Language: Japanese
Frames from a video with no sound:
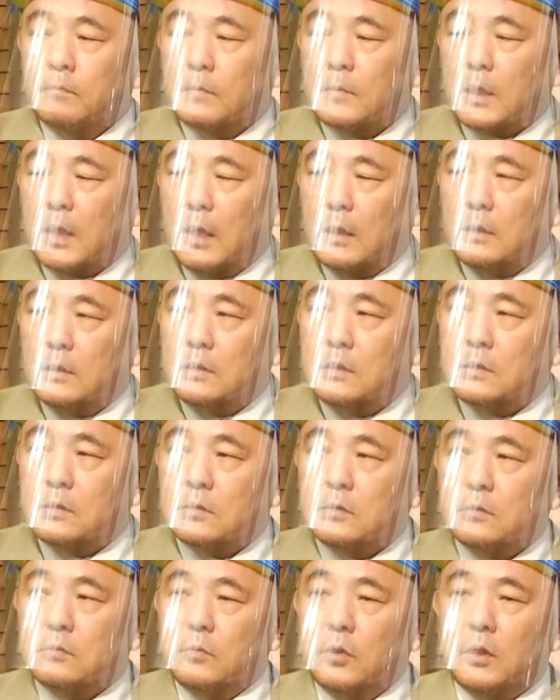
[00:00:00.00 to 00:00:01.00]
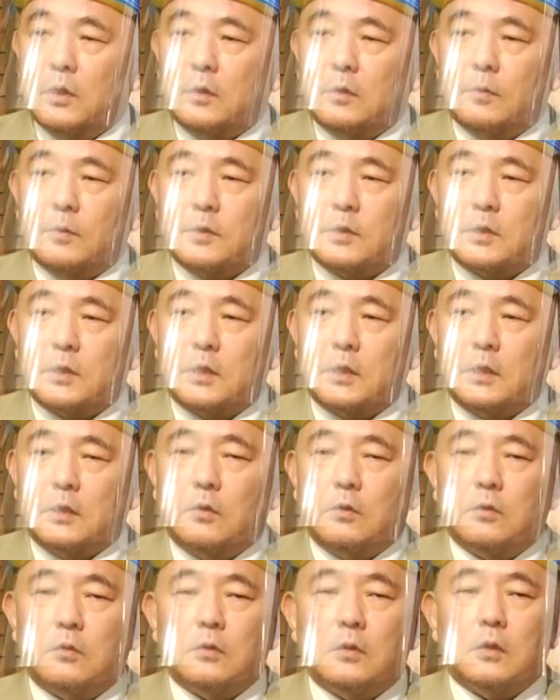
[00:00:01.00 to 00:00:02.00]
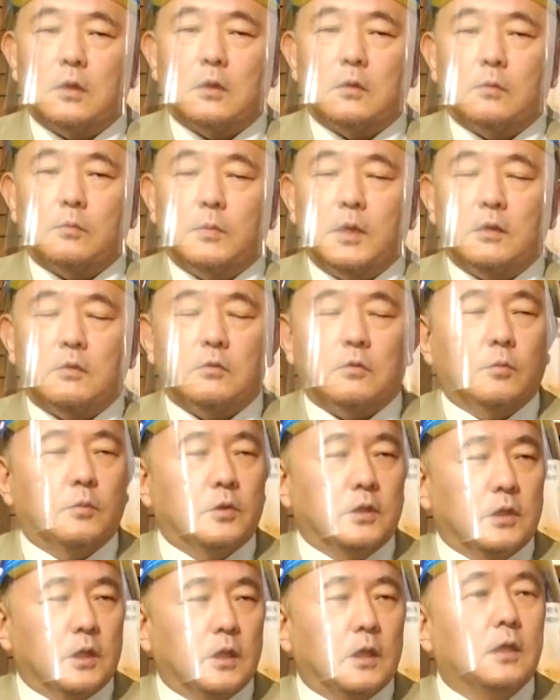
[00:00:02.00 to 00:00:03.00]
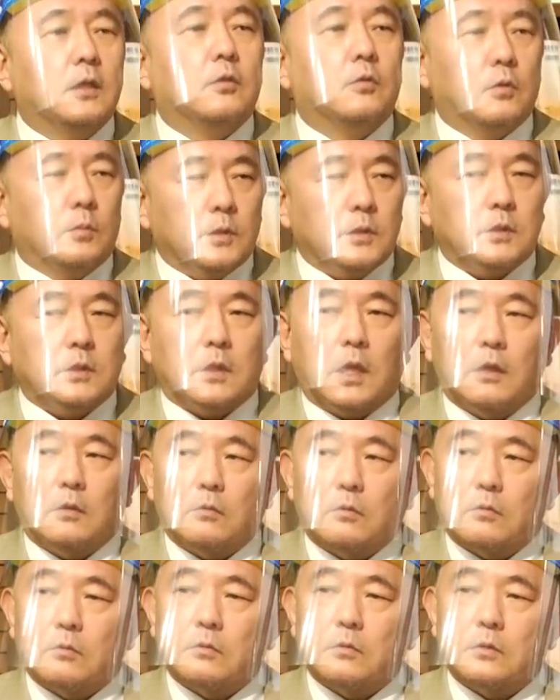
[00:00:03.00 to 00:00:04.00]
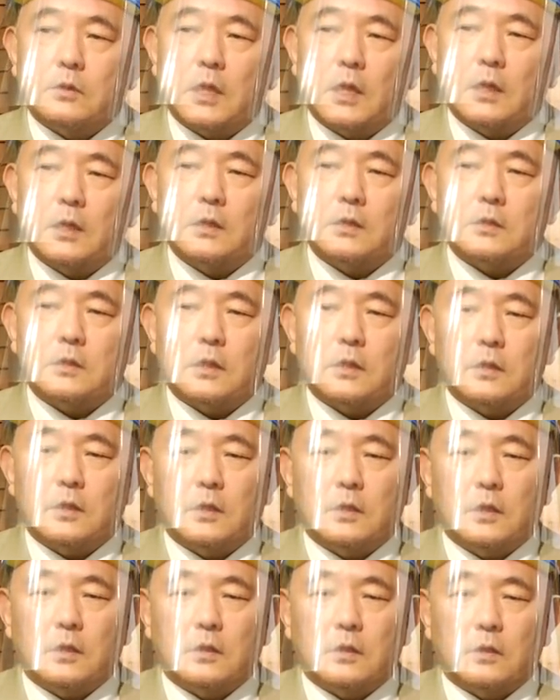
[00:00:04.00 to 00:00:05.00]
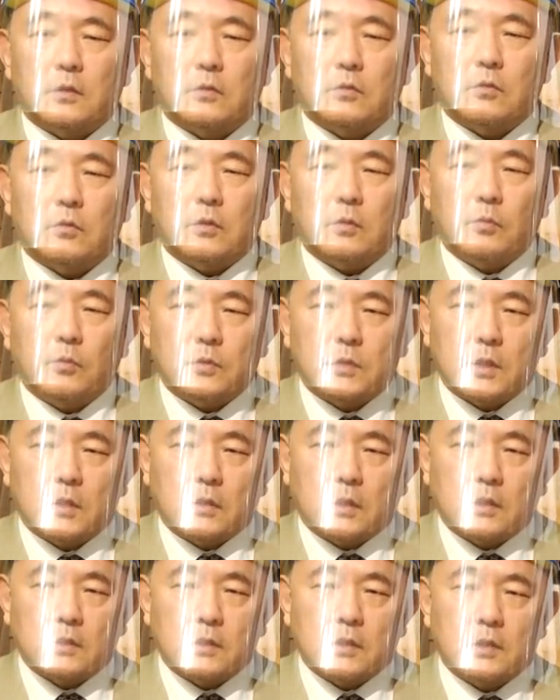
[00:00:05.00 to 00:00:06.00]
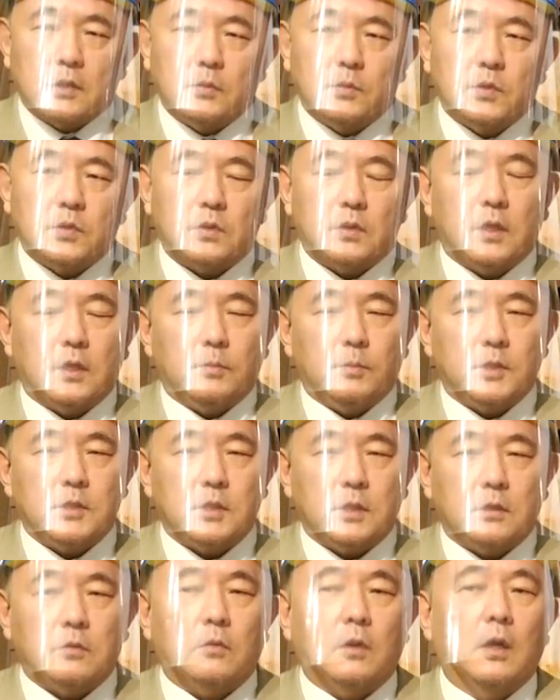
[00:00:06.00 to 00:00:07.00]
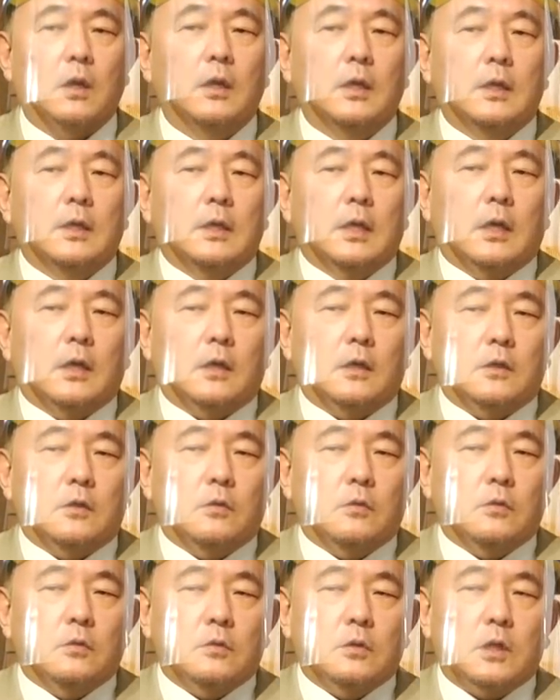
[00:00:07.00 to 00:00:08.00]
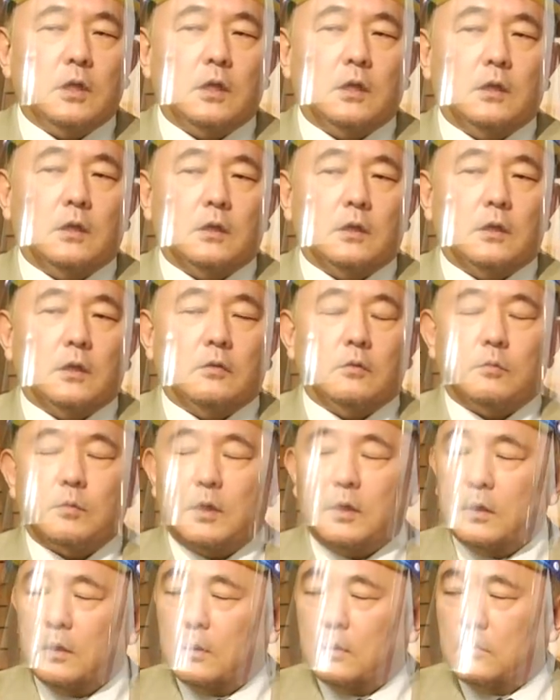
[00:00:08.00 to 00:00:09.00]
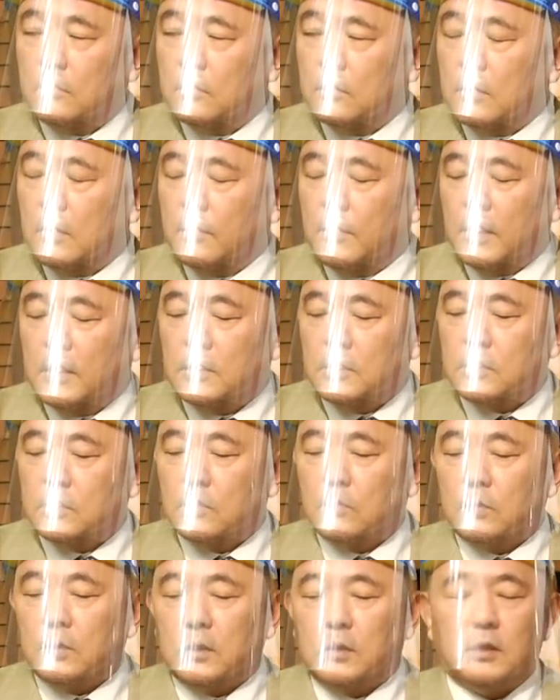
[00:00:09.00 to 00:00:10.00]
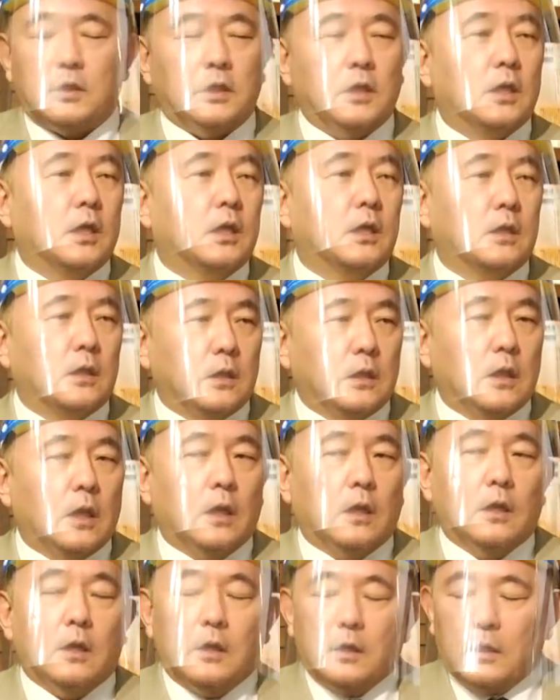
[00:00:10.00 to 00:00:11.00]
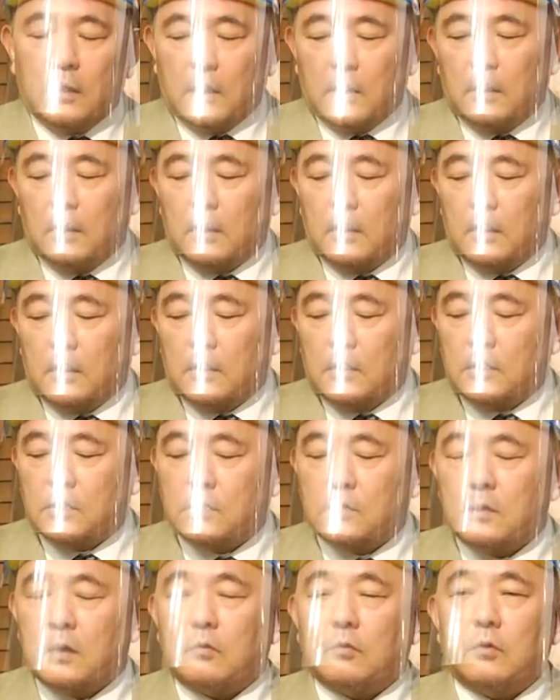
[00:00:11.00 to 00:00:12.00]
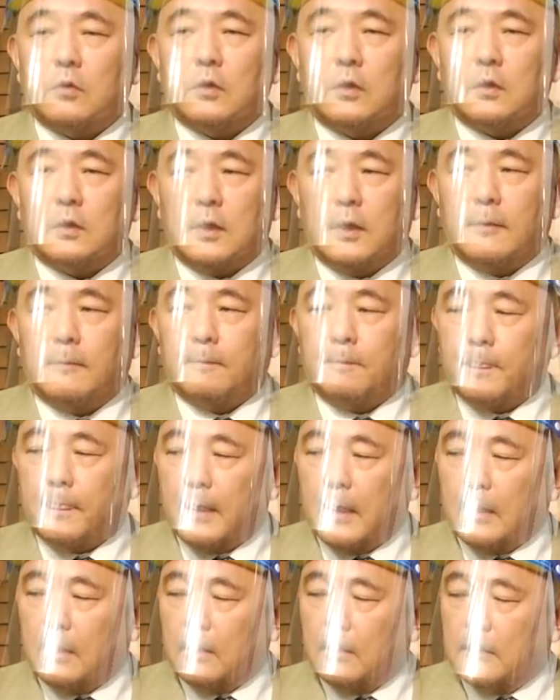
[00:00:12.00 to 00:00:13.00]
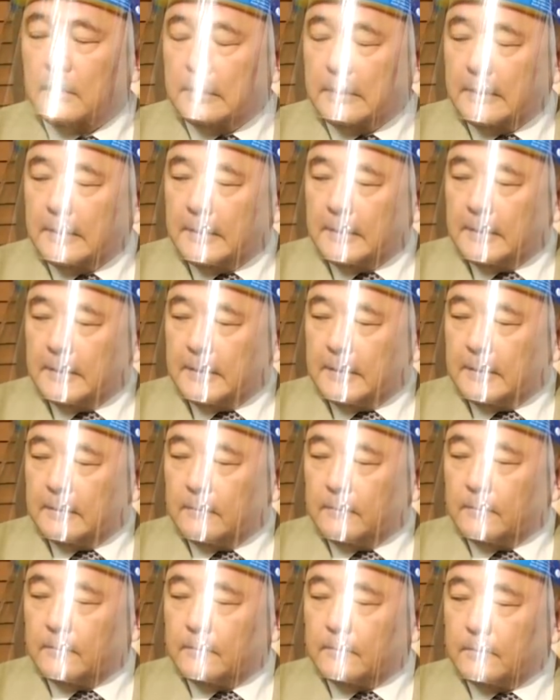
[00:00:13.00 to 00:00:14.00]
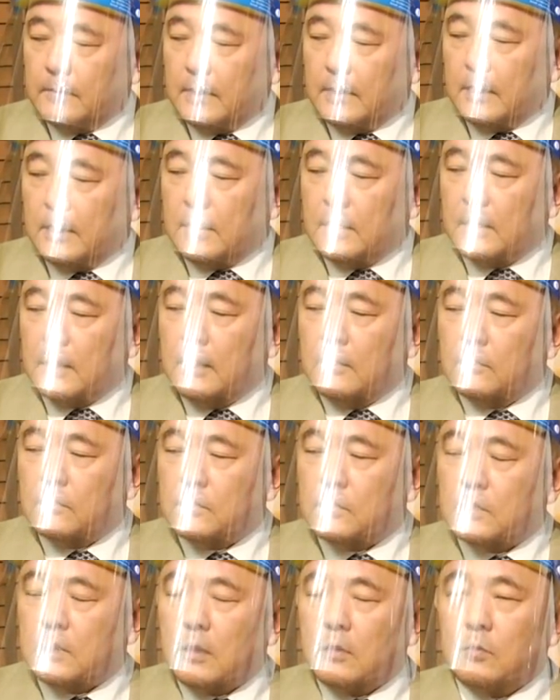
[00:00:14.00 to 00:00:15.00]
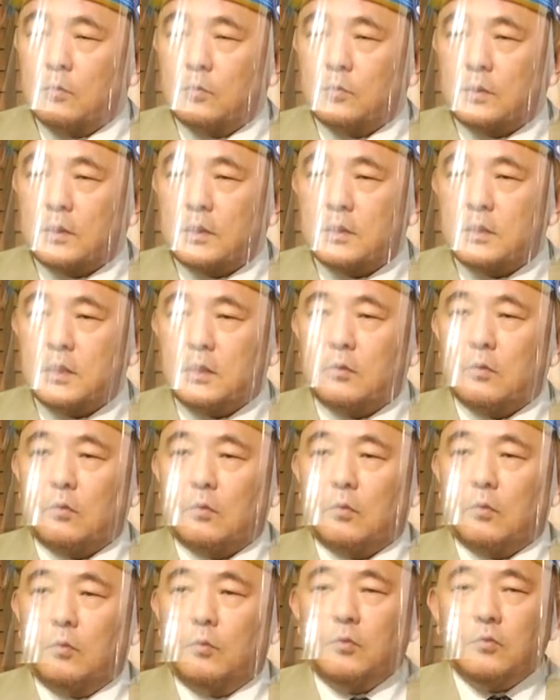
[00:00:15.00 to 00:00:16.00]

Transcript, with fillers: 会員数も減ってますし、いろいろなメールともいただいております。あの大変残念なんだけど、とても生活が厳しくなりましてとか、いろいろなあのメールが毎日のようにいただいてて、えー、悲痛な声で、だからあのなかなか会員を続けるのも難しいと思